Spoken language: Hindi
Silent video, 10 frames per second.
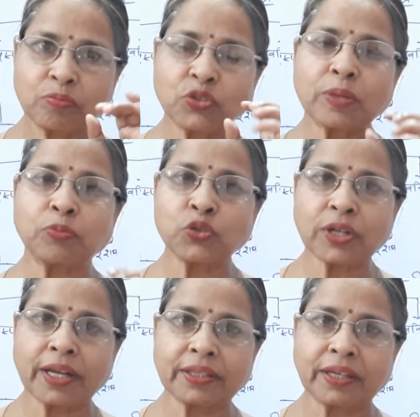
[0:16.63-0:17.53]
मुझसे पूछ
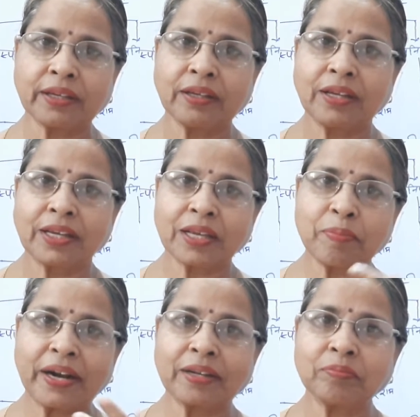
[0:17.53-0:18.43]
रहे थे कि
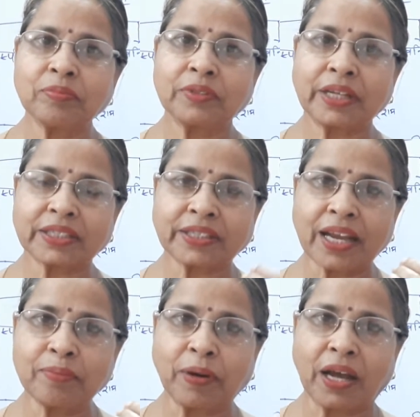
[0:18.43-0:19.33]
मैडम
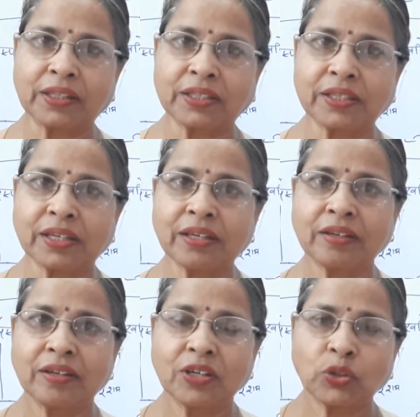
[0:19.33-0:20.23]
टेक्सटाइल पढ़ा दीजिए
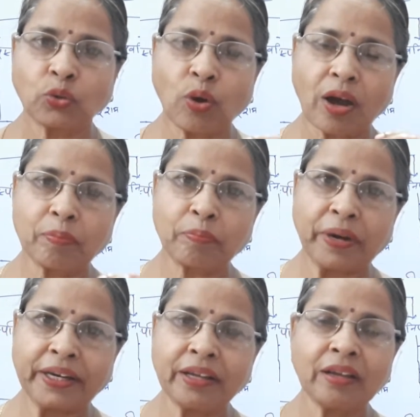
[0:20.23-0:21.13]
तो आप
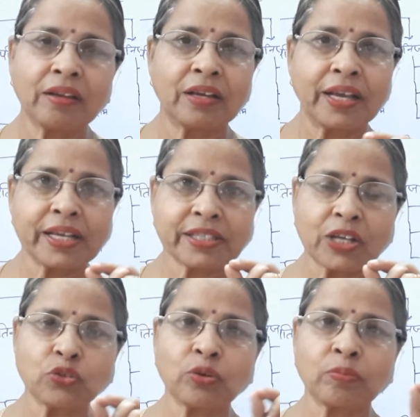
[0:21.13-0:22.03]
बेटे इसका
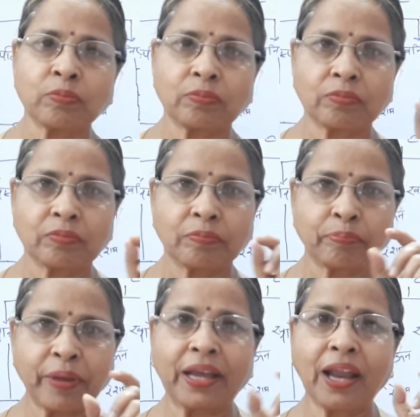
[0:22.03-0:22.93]
जो
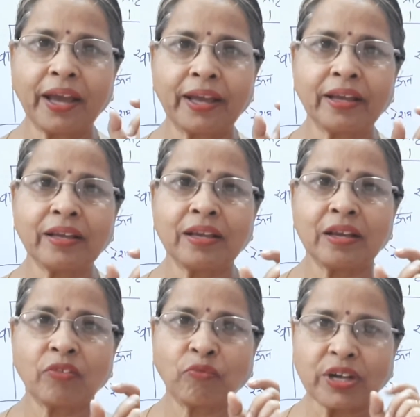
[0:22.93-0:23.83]
पहला है
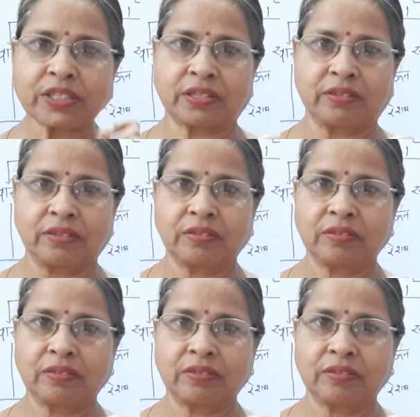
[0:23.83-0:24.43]
वस्त्र